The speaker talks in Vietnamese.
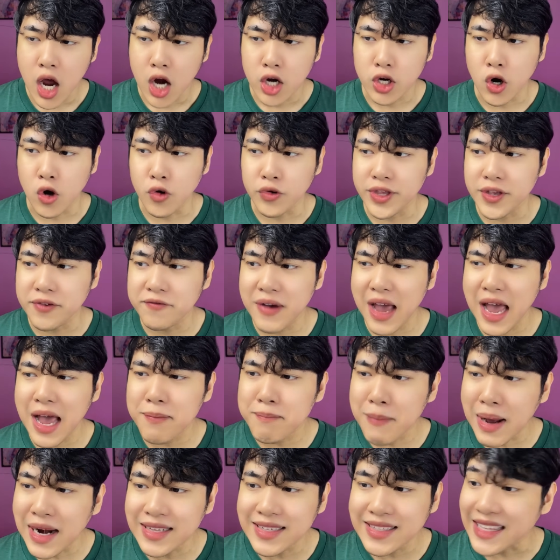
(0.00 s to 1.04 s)
rồi chị phá
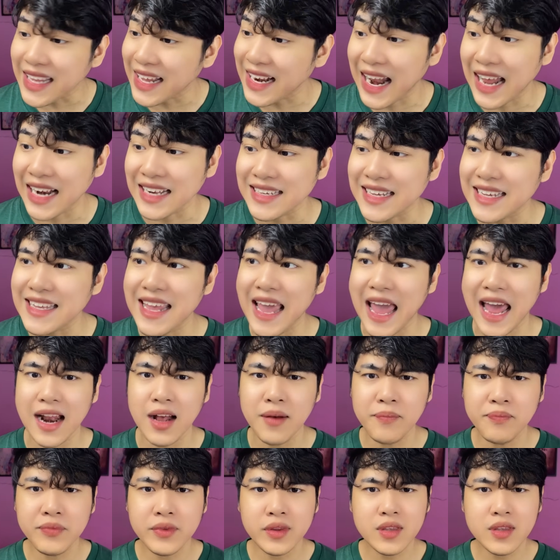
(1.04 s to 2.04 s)
banh chà lành cái nhà đó.